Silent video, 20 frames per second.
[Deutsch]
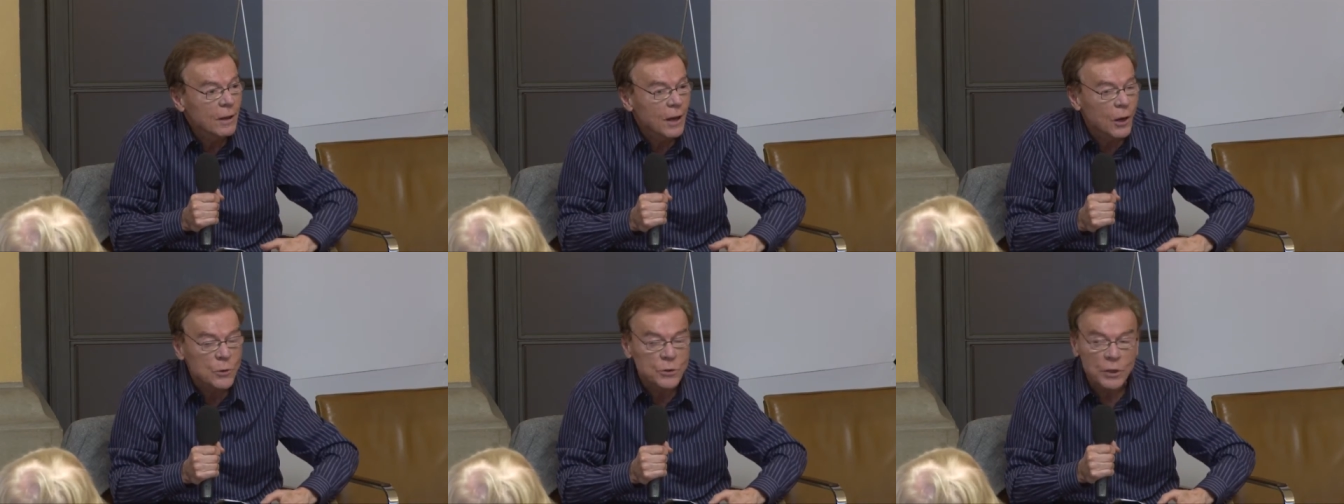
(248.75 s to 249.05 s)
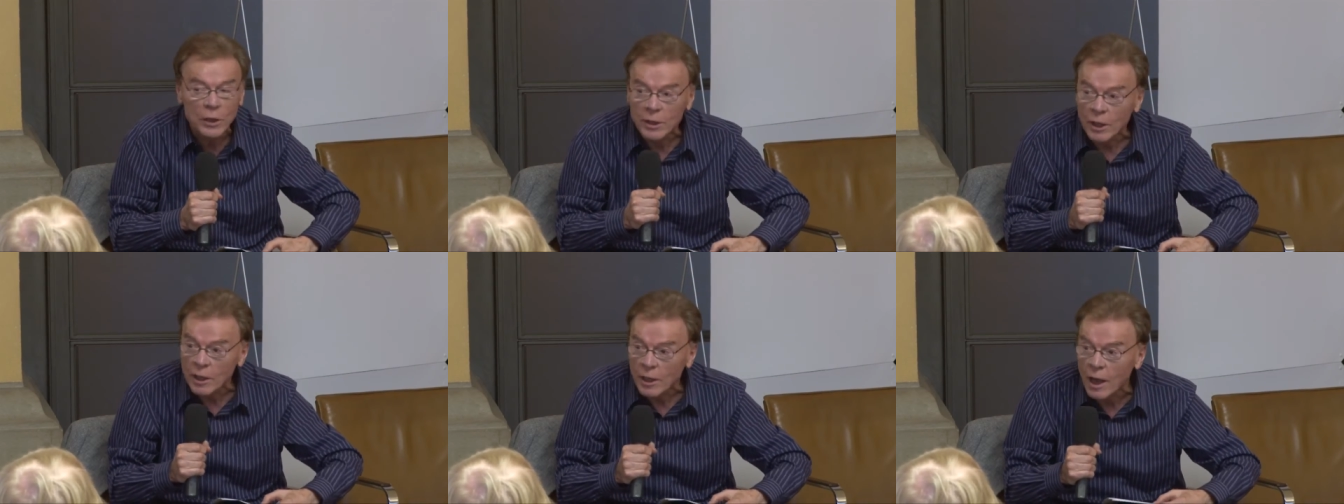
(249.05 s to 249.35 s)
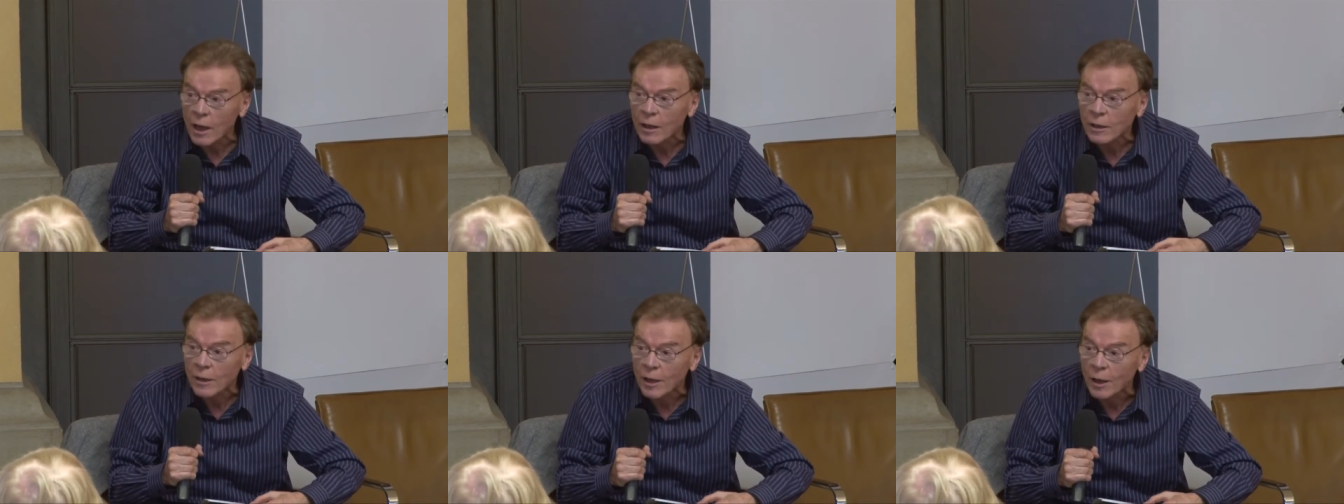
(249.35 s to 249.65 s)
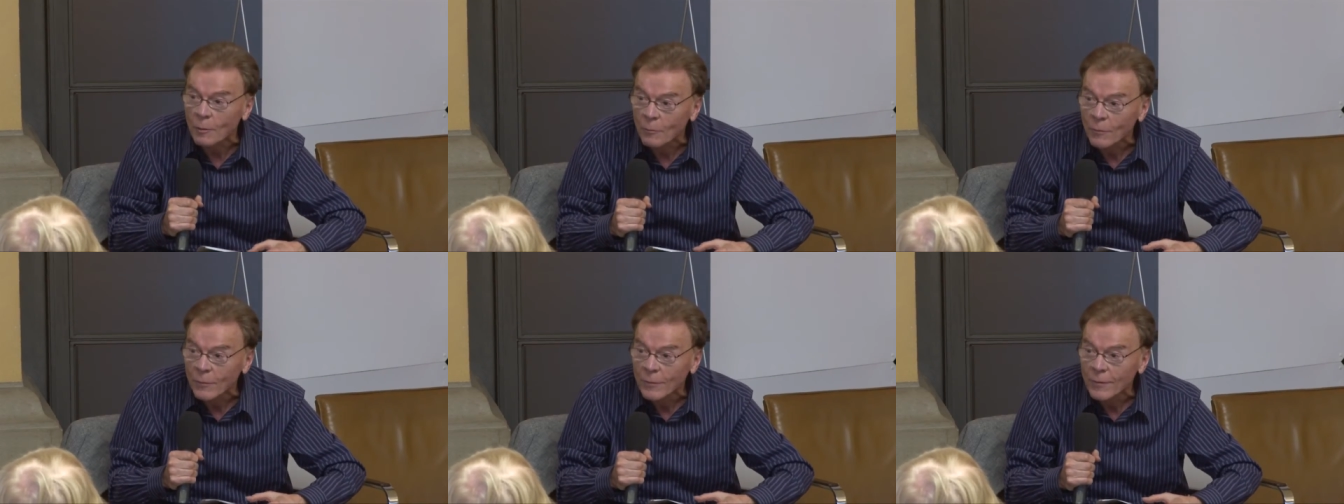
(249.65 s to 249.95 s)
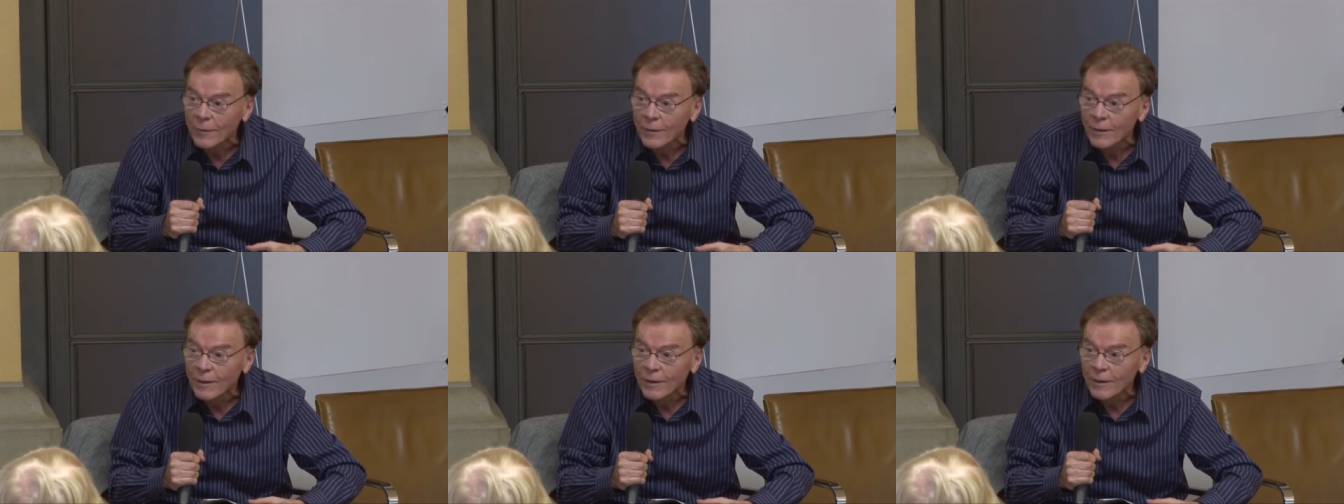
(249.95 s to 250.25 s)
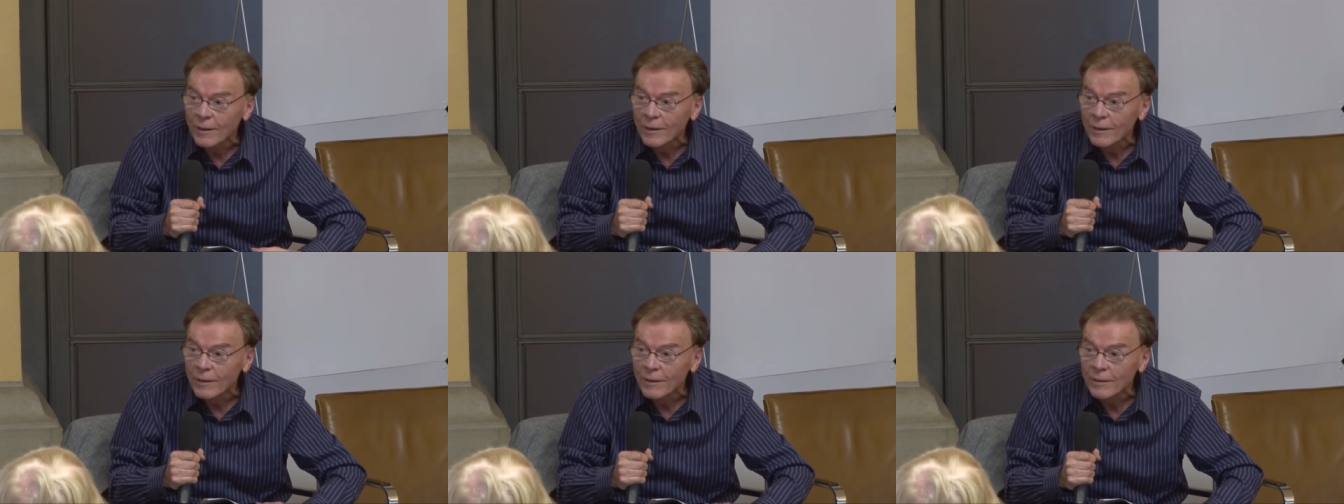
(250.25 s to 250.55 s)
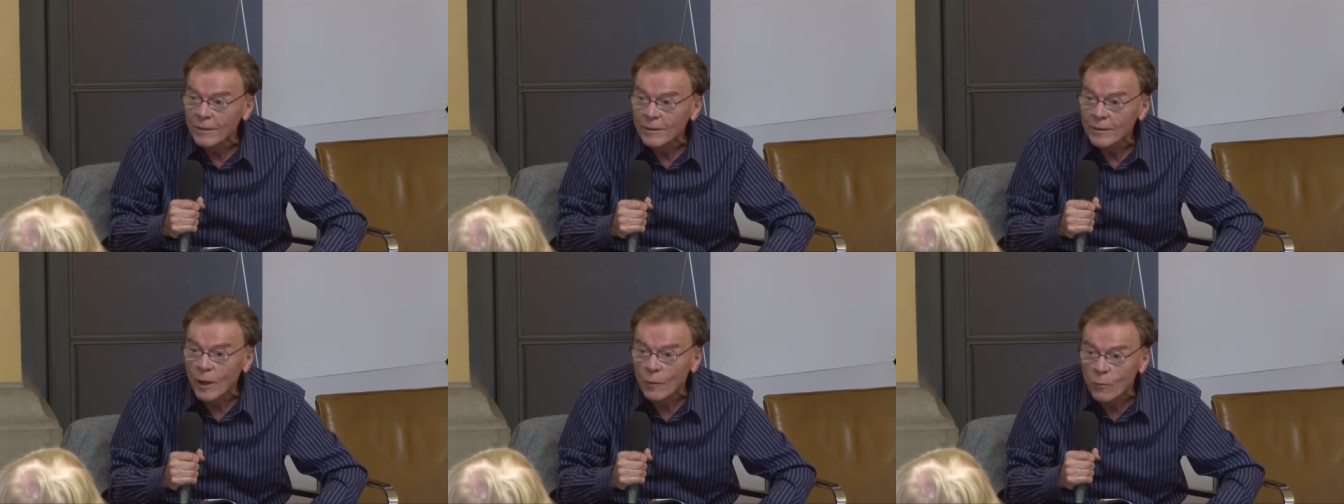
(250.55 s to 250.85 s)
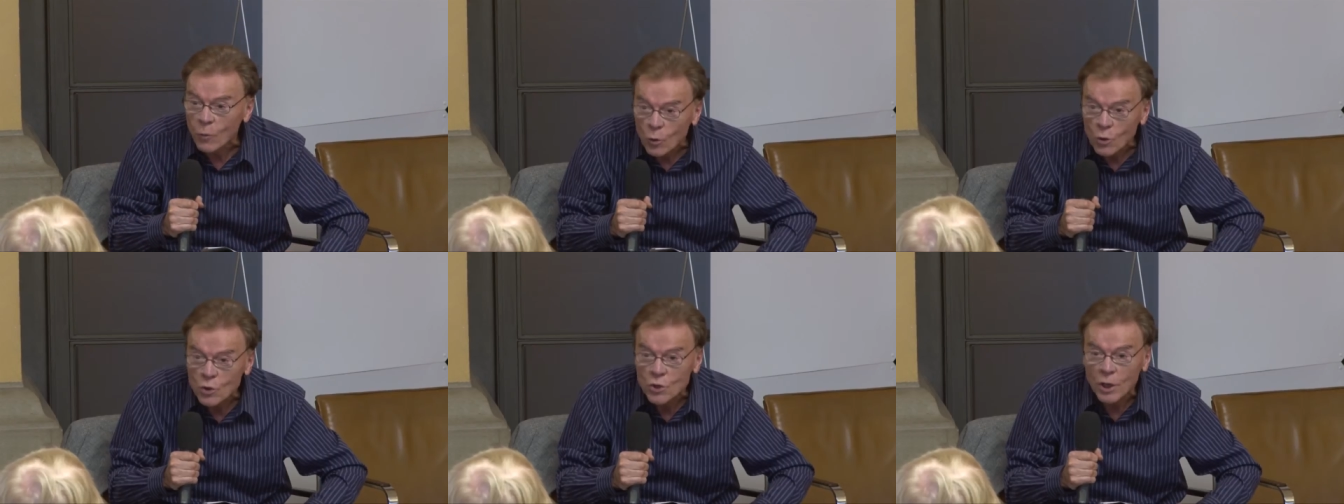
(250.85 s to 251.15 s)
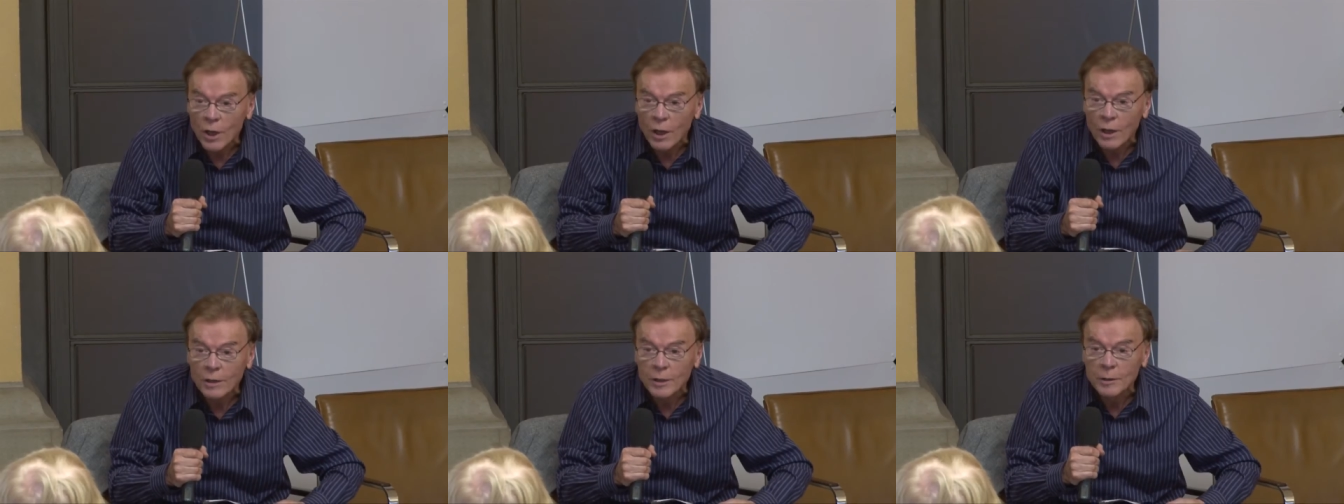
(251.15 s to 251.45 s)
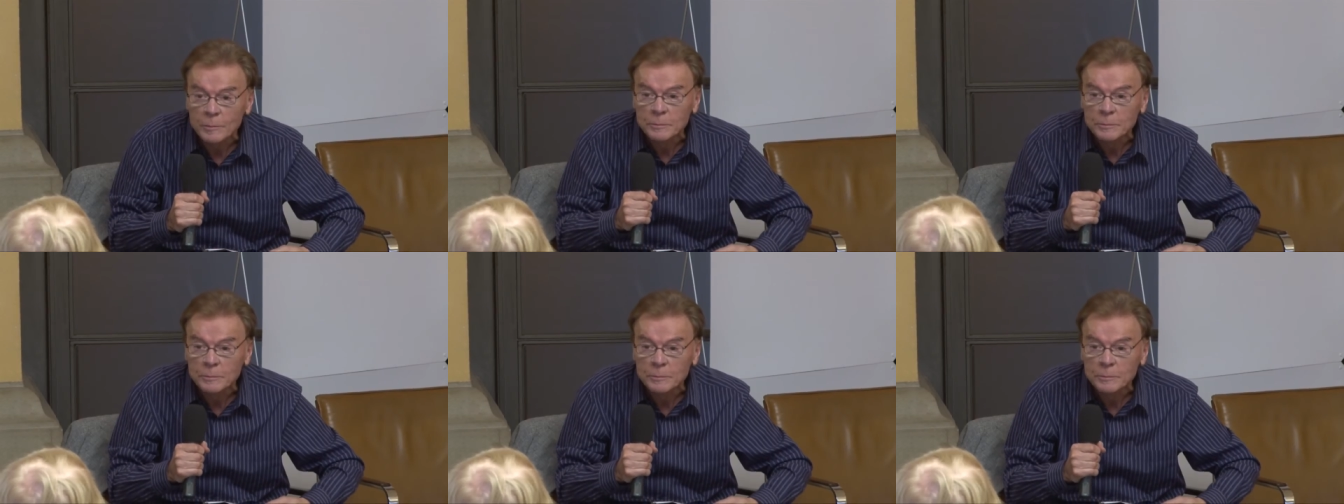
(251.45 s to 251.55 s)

aus der DDR kam, der Vorschlag.